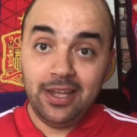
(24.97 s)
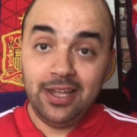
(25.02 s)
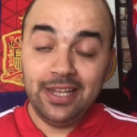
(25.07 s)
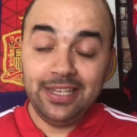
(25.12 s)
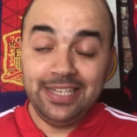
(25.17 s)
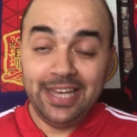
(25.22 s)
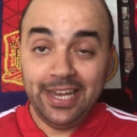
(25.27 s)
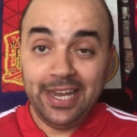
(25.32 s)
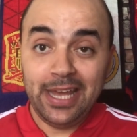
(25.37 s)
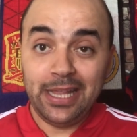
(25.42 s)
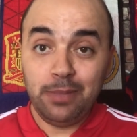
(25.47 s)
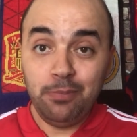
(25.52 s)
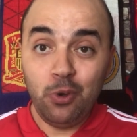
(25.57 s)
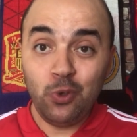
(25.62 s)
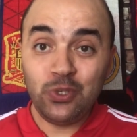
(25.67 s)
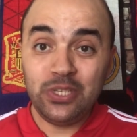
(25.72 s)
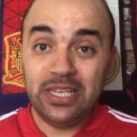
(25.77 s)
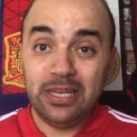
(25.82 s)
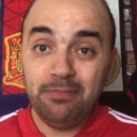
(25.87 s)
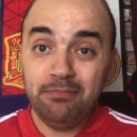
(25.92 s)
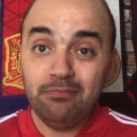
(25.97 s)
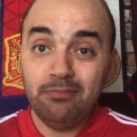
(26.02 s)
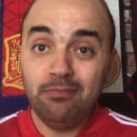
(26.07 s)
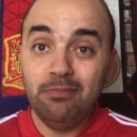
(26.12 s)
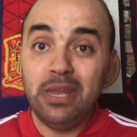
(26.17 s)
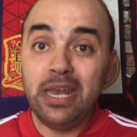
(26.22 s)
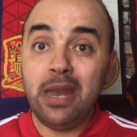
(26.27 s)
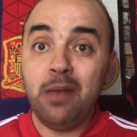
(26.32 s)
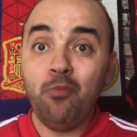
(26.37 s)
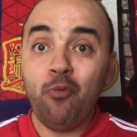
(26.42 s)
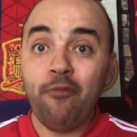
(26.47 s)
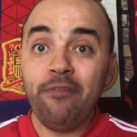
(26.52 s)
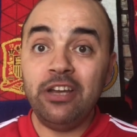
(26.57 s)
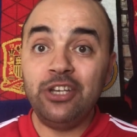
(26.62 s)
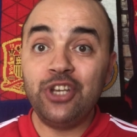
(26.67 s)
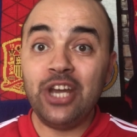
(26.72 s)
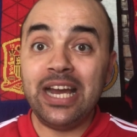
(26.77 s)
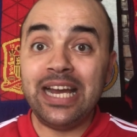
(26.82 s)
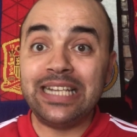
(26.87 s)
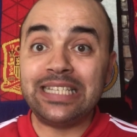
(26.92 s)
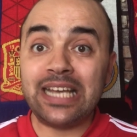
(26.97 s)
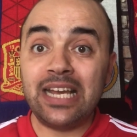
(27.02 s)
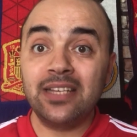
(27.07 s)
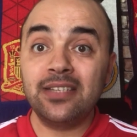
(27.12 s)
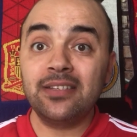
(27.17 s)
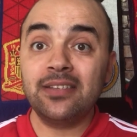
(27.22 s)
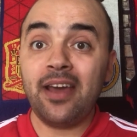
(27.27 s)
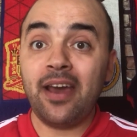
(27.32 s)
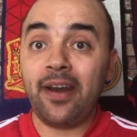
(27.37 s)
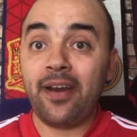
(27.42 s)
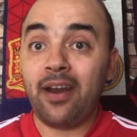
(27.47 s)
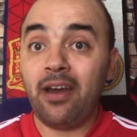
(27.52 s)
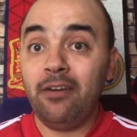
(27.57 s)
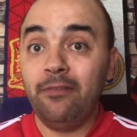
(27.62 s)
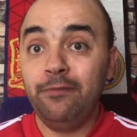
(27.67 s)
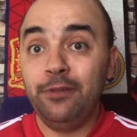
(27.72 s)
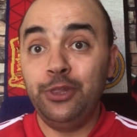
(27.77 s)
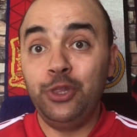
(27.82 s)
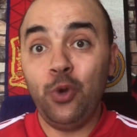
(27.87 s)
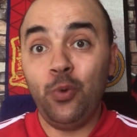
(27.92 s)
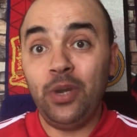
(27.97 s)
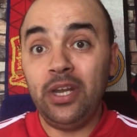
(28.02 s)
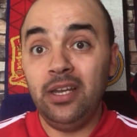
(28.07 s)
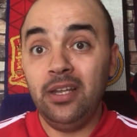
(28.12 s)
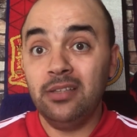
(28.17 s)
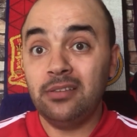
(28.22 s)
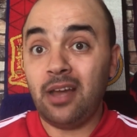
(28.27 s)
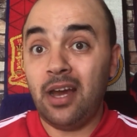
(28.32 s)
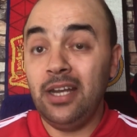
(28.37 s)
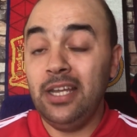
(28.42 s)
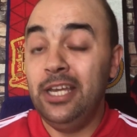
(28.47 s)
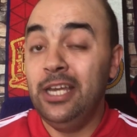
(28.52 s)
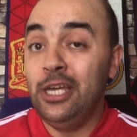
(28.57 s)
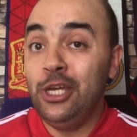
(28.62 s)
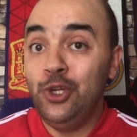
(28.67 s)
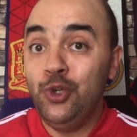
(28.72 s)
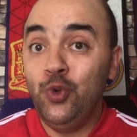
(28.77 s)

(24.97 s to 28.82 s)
يعني هذا الموسم من المفاجآت السارة في الدوري الإيطالي